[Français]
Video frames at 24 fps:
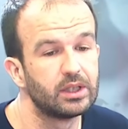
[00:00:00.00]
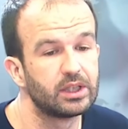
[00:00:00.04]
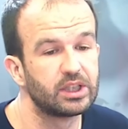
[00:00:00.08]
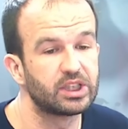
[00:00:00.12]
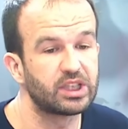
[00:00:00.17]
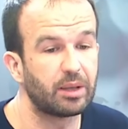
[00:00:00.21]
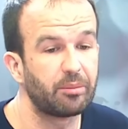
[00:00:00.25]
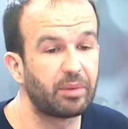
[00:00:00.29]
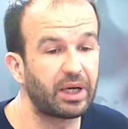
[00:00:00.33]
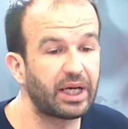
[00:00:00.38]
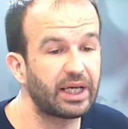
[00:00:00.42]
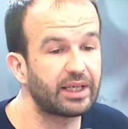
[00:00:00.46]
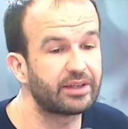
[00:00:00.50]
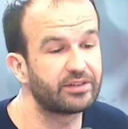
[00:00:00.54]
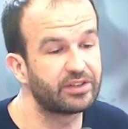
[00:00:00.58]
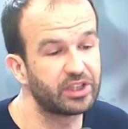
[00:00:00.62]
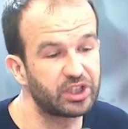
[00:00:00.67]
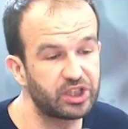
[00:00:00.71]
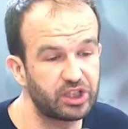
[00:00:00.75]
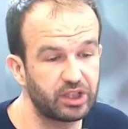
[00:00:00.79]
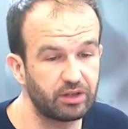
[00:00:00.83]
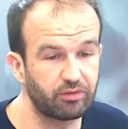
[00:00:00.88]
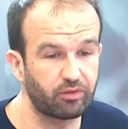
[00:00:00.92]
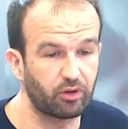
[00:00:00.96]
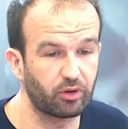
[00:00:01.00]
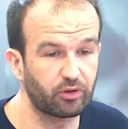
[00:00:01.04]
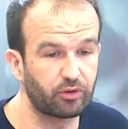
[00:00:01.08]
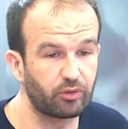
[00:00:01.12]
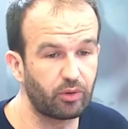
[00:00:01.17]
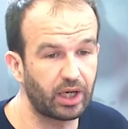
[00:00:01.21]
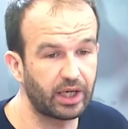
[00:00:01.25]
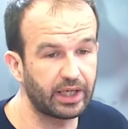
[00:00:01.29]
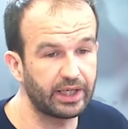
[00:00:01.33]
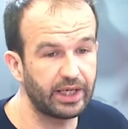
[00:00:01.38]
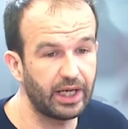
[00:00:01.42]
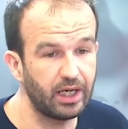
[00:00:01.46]
j'aimerais que ces chiffres
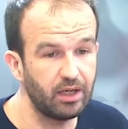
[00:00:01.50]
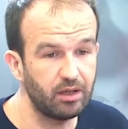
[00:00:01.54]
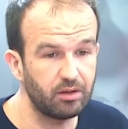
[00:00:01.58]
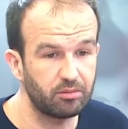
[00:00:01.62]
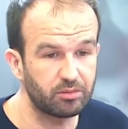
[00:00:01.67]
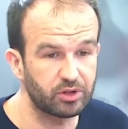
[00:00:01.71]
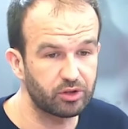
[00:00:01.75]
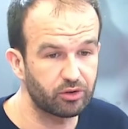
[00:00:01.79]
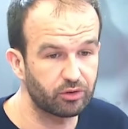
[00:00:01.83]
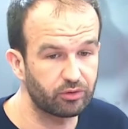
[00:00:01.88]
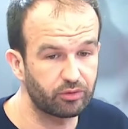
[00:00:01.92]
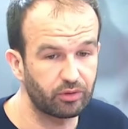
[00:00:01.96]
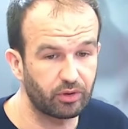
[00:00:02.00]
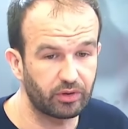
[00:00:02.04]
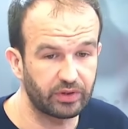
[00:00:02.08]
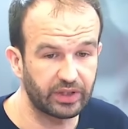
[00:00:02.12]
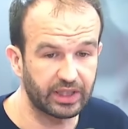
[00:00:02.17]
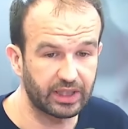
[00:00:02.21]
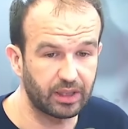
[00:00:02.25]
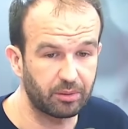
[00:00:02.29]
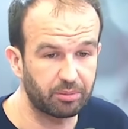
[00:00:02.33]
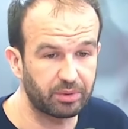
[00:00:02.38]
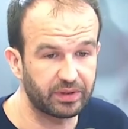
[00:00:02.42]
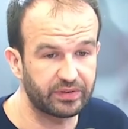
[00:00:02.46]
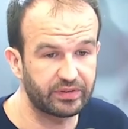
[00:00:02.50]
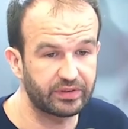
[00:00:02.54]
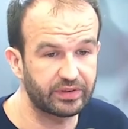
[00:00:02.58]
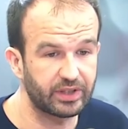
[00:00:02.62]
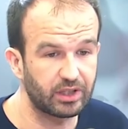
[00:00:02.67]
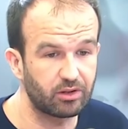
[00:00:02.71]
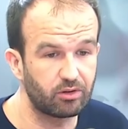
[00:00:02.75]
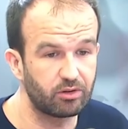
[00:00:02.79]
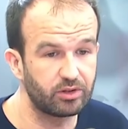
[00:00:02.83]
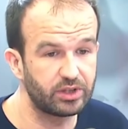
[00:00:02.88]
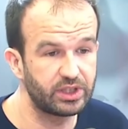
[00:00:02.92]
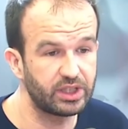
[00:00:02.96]
soient réels, mais je suis en
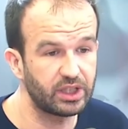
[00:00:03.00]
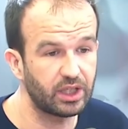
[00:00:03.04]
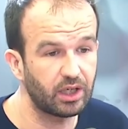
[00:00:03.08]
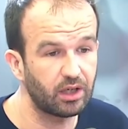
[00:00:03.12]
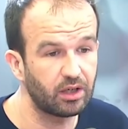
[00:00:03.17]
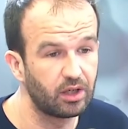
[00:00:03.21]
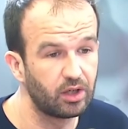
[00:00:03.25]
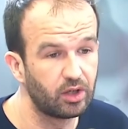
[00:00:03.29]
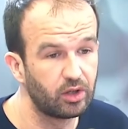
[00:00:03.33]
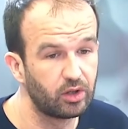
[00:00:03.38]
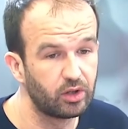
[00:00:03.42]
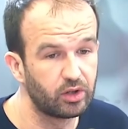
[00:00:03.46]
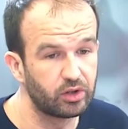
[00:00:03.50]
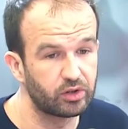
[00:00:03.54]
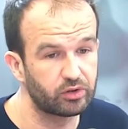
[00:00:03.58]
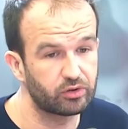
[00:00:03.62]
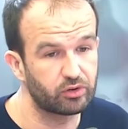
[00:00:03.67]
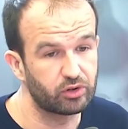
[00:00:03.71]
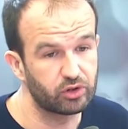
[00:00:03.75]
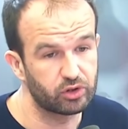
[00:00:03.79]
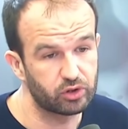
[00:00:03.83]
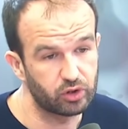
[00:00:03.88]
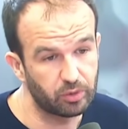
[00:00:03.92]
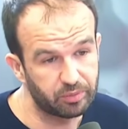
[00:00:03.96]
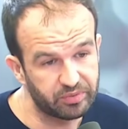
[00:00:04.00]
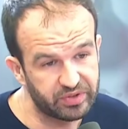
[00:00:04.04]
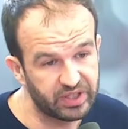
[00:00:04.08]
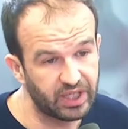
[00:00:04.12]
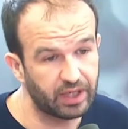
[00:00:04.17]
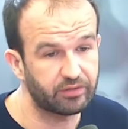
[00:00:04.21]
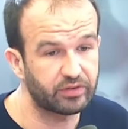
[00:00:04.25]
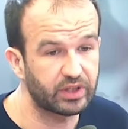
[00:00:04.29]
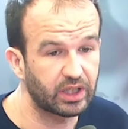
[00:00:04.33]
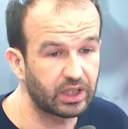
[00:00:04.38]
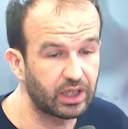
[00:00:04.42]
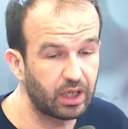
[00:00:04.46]
incapacité de le dire. Ce que
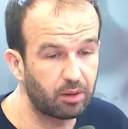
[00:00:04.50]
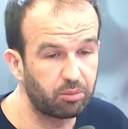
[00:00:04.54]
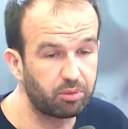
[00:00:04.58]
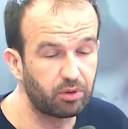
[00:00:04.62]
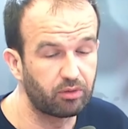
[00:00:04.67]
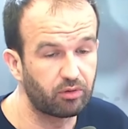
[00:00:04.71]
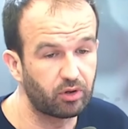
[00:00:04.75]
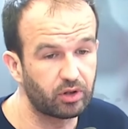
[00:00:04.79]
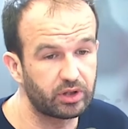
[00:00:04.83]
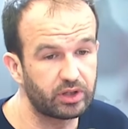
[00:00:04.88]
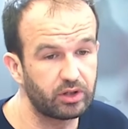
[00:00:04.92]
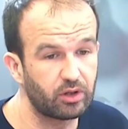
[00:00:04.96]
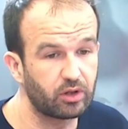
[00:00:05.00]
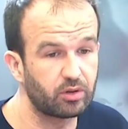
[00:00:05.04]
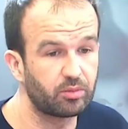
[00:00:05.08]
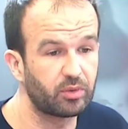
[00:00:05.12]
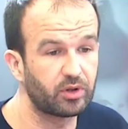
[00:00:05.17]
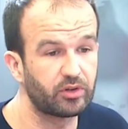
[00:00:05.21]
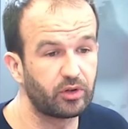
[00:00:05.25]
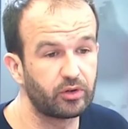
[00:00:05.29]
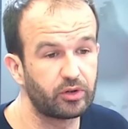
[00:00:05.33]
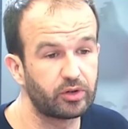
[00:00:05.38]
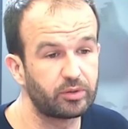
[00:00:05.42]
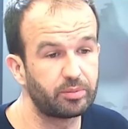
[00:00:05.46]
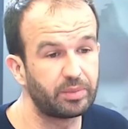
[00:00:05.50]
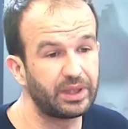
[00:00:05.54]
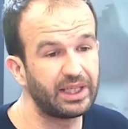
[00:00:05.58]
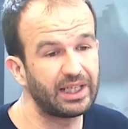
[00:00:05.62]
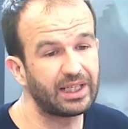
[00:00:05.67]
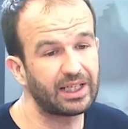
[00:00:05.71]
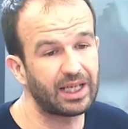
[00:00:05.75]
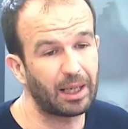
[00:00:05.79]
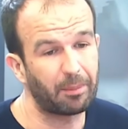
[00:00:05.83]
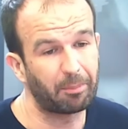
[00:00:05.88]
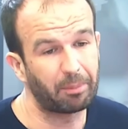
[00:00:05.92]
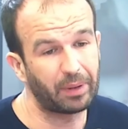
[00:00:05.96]
j'observe, c'est que la pauvreté augmente dans notre pays,
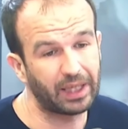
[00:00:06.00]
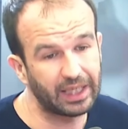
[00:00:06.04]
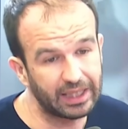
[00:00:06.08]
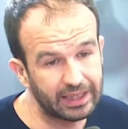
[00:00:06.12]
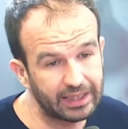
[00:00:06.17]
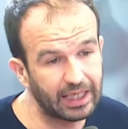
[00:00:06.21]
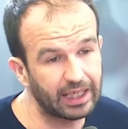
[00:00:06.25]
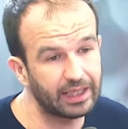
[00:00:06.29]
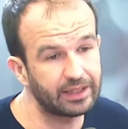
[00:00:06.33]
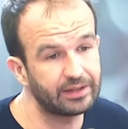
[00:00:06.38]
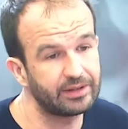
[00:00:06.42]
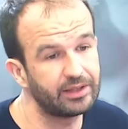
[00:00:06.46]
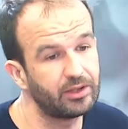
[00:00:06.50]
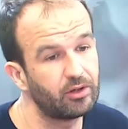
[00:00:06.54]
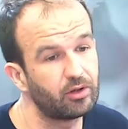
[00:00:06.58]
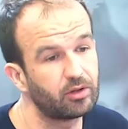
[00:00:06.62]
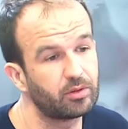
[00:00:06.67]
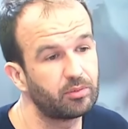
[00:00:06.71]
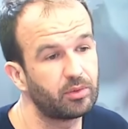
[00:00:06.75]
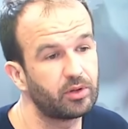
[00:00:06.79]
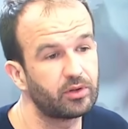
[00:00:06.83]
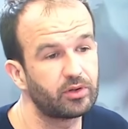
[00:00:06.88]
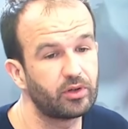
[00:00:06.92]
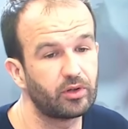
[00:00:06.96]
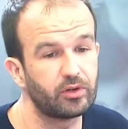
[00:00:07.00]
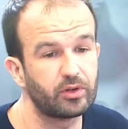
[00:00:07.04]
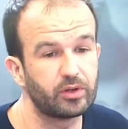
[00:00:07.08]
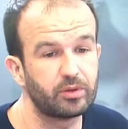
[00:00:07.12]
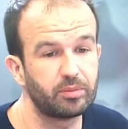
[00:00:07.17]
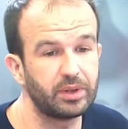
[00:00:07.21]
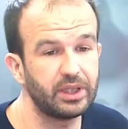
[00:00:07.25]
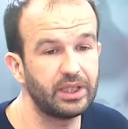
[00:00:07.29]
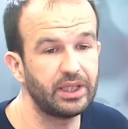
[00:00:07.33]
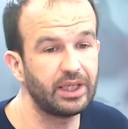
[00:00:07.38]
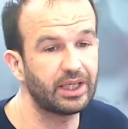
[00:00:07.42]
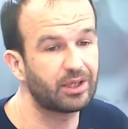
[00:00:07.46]
que la précarité augmente dans notre
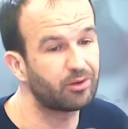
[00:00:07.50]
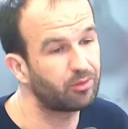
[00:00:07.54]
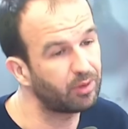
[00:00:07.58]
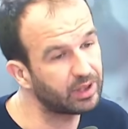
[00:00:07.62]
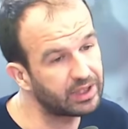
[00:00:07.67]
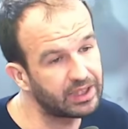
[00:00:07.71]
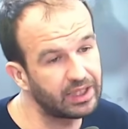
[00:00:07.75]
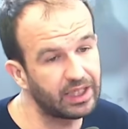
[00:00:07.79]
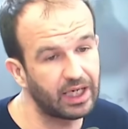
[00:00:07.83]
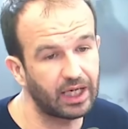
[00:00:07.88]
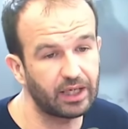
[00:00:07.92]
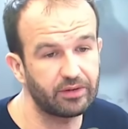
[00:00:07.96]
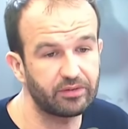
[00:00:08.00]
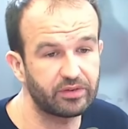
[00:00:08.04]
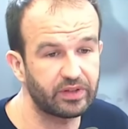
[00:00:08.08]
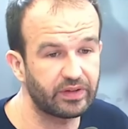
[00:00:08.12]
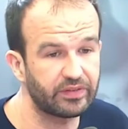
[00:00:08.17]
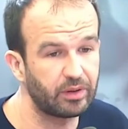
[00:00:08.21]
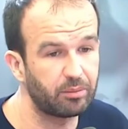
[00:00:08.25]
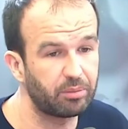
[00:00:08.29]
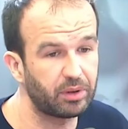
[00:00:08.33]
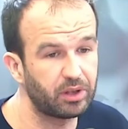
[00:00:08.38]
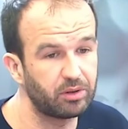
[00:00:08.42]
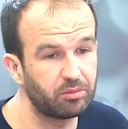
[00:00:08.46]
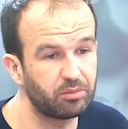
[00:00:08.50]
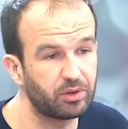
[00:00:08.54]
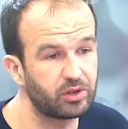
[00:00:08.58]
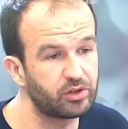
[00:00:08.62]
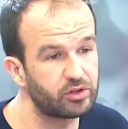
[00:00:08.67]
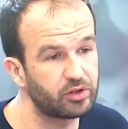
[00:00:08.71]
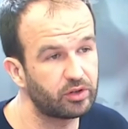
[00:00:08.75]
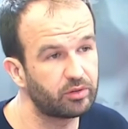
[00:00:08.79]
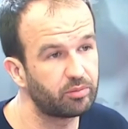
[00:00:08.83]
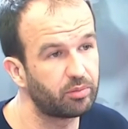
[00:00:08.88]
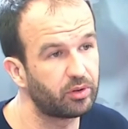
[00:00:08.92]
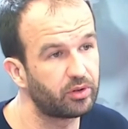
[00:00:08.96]
pays, et quoi qu'il arrive, ça, n'est pas une bonne
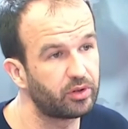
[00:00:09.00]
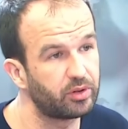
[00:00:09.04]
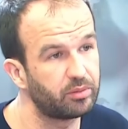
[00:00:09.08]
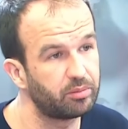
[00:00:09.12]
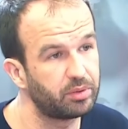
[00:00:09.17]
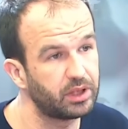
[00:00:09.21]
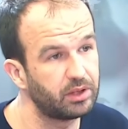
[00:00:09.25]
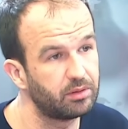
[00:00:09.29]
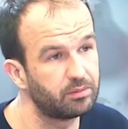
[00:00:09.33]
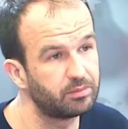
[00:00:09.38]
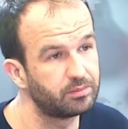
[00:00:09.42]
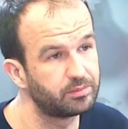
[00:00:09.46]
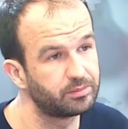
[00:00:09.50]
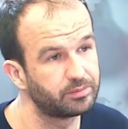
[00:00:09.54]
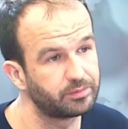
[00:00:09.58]
chose pour notre pays.